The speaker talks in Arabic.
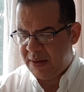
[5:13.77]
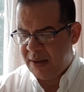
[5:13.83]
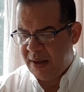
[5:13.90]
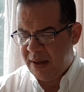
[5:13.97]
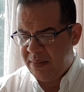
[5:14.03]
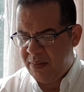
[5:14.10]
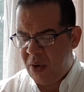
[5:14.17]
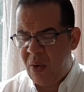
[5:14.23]

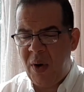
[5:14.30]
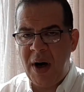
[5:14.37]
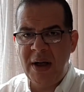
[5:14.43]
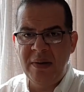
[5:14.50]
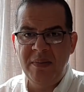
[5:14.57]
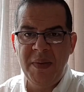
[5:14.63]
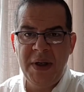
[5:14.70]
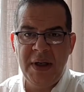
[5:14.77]

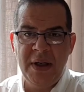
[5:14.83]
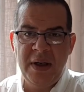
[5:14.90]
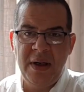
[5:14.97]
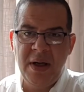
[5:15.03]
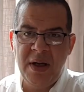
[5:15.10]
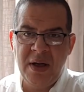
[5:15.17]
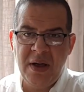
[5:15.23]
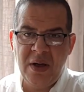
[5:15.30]
كمواد من
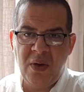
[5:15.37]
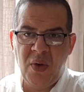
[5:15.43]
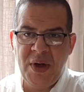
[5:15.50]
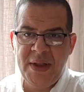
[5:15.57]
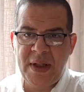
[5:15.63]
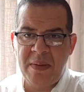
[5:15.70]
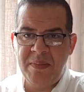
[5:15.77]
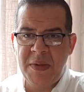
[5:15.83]

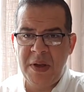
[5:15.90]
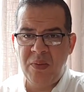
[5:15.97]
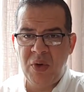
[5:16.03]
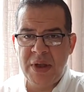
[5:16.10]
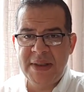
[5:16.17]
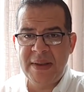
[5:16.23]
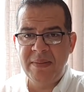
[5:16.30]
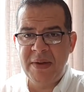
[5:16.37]
قيدت من
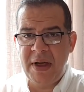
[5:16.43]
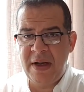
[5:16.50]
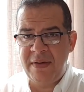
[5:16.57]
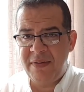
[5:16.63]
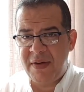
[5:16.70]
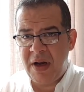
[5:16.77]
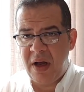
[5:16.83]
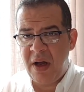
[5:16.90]
منظمه
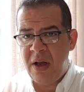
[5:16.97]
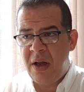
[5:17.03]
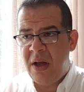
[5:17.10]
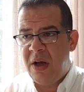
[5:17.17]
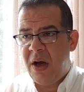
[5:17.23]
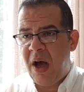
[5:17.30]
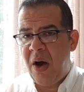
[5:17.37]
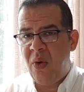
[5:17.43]
الافرا
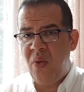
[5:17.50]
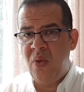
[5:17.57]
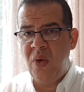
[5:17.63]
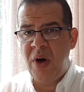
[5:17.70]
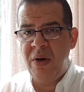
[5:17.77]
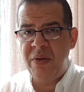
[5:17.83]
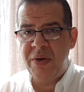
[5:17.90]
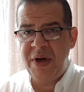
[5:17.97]

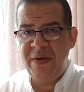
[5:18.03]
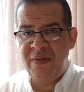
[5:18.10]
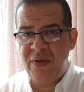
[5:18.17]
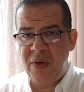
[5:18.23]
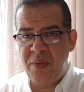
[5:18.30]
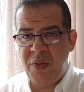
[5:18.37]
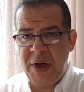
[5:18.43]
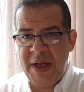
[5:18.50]
او
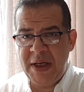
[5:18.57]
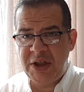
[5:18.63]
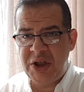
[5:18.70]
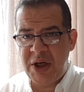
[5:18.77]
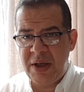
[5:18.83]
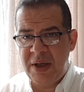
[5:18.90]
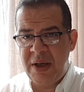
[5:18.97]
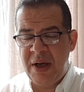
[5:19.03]

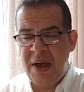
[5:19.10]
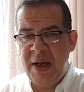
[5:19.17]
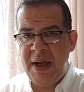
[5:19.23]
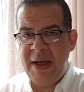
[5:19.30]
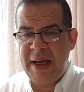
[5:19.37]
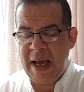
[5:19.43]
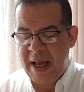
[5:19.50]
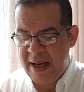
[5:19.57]
الريفورميليشن
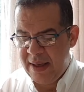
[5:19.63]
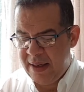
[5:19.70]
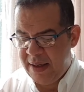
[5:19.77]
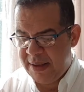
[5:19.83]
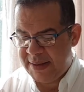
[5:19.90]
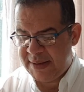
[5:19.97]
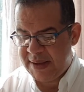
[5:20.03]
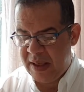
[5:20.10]
كان
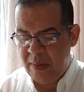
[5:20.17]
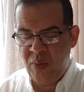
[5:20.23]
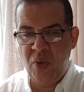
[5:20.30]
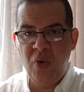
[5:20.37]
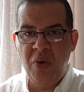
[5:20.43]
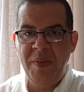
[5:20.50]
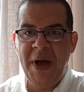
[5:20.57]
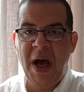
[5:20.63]
لسه
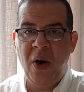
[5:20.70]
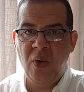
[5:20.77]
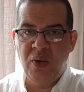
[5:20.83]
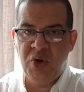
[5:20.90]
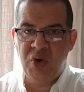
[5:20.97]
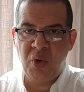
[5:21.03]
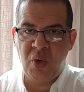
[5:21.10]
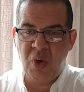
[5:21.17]
مو
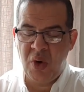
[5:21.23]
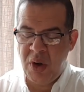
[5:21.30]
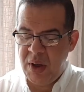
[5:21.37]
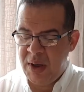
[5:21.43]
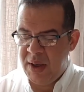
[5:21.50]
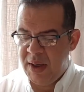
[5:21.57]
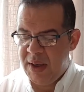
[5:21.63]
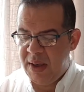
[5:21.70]
باوجه
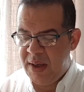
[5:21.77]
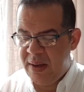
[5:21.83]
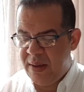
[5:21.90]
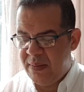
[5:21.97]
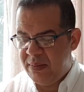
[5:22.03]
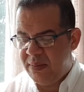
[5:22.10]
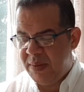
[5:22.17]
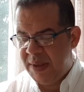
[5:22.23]

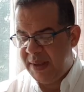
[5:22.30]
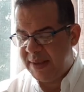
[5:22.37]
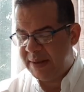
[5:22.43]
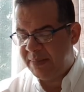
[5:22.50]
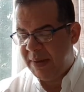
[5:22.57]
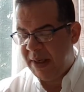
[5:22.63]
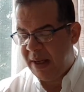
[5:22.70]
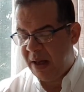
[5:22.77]

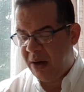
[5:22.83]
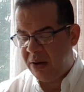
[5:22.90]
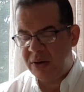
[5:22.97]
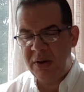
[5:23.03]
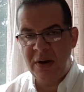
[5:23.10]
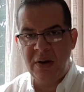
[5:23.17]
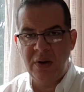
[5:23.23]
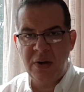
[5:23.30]
بالنسبة
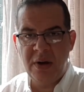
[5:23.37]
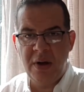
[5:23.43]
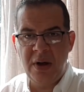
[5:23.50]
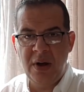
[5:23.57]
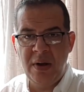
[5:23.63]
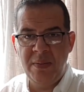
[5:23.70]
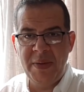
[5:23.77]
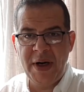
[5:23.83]
لعطر
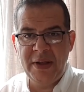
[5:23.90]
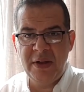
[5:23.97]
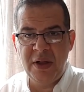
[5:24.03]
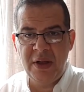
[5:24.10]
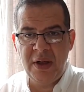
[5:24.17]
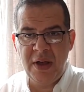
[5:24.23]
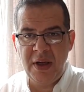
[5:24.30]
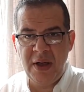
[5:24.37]
آه، برادا
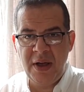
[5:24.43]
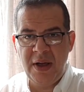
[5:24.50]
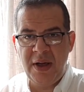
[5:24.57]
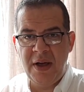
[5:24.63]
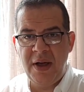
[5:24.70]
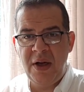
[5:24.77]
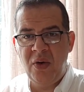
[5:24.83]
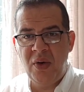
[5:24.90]

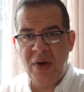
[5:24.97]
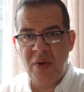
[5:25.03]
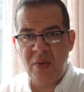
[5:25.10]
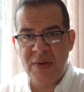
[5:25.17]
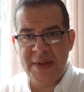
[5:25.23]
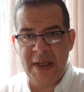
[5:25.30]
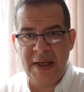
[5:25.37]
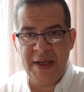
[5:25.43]
آه، لونا
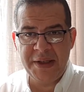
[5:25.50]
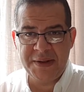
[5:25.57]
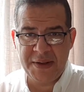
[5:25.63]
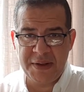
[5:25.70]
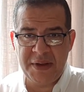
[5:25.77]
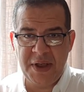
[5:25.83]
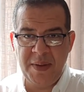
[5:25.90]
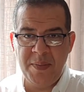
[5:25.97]
روزا
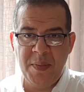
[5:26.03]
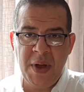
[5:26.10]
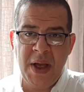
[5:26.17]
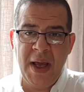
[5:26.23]
الاكستريم